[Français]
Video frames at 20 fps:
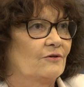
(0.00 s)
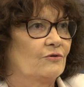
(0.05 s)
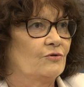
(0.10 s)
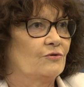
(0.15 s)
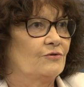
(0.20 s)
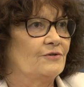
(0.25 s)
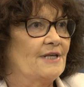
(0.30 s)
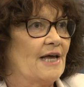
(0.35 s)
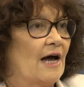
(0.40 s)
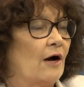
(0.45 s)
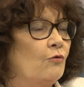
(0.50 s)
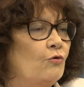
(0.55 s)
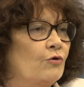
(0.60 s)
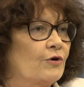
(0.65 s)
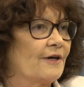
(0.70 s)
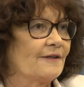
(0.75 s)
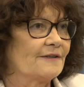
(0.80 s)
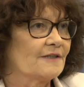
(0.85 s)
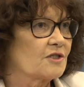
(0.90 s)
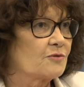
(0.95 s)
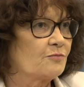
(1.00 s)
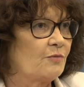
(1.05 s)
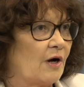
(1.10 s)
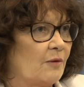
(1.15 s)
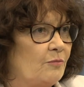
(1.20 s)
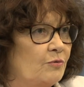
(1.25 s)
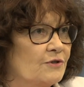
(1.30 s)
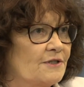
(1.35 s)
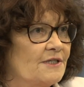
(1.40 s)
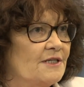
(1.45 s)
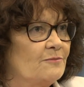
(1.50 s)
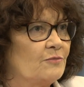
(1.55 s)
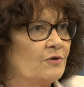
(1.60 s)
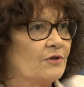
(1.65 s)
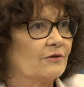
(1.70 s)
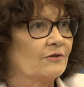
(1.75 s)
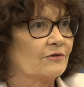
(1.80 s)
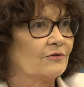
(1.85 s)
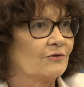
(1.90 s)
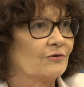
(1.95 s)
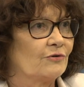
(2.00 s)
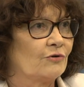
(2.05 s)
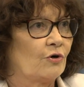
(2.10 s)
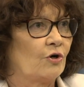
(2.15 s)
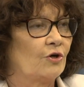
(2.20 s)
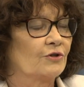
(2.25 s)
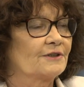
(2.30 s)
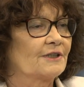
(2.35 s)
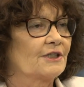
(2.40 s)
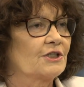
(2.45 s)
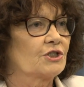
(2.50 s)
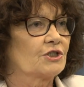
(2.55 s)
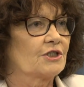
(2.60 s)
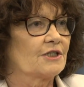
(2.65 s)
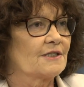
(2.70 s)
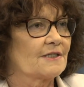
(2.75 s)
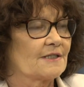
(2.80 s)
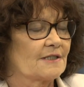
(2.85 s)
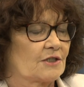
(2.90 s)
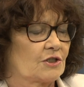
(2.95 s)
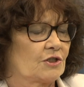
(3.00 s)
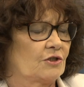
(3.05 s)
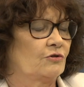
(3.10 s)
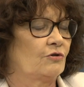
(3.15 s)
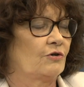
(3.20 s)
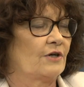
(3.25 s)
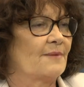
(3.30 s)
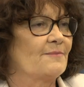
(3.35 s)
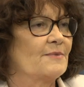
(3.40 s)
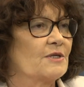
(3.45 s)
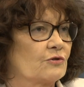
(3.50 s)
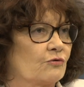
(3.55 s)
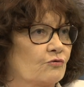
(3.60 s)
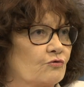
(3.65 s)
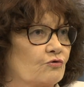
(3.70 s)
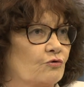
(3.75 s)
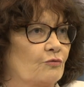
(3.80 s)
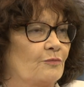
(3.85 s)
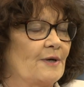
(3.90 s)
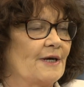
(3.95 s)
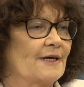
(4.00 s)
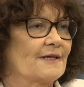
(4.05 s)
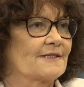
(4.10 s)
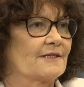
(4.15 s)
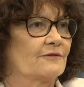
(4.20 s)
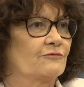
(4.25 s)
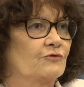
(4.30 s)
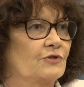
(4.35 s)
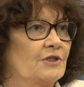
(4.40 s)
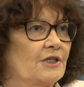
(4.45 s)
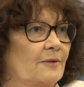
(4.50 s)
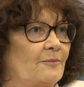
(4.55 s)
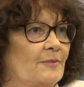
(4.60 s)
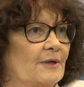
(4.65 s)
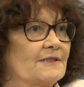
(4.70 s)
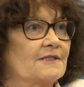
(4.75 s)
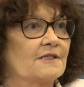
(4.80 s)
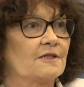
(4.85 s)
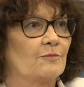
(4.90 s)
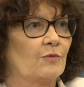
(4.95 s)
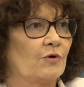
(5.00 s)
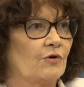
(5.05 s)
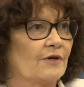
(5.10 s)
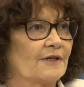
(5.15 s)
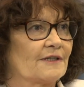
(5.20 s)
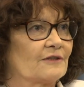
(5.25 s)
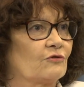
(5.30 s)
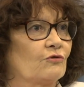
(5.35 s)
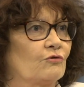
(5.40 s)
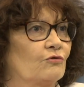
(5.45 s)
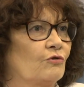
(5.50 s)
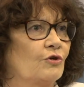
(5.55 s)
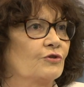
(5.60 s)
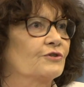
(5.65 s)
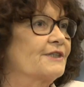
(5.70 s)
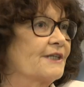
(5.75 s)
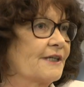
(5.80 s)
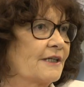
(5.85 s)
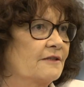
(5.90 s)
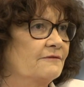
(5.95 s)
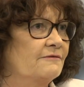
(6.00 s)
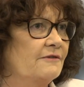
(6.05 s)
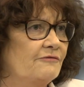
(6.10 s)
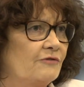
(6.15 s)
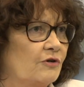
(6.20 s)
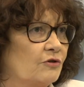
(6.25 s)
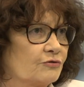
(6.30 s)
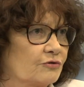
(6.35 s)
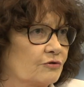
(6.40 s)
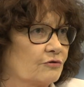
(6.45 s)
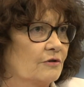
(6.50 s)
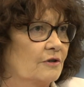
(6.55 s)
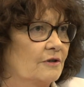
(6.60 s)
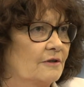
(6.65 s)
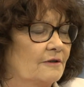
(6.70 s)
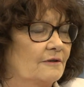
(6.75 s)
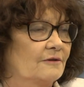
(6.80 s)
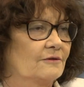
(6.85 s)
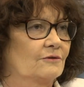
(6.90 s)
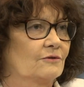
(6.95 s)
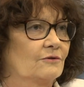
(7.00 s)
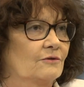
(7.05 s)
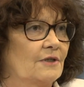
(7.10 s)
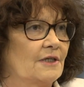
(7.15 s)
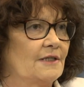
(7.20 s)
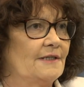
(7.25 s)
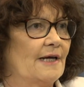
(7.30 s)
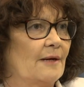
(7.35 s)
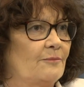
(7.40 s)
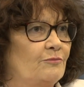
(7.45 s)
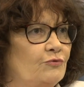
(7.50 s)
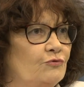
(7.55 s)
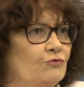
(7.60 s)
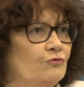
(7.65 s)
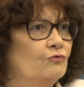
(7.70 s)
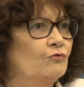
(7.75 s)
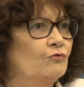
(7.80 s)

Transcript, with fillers: euh, il n'y a aucun espoir possible. rentrer chez, dans la maison de son père, ça veut dire pratiquement être enterrée vivante. elle n'a plus